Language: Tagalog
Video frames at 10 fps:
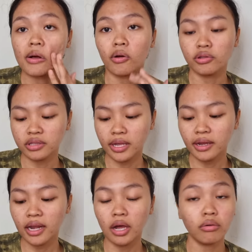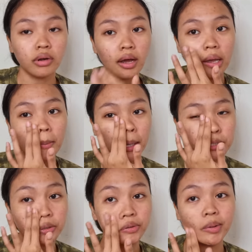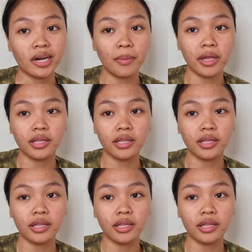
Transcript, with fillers: konting galaw lang eh medyo marami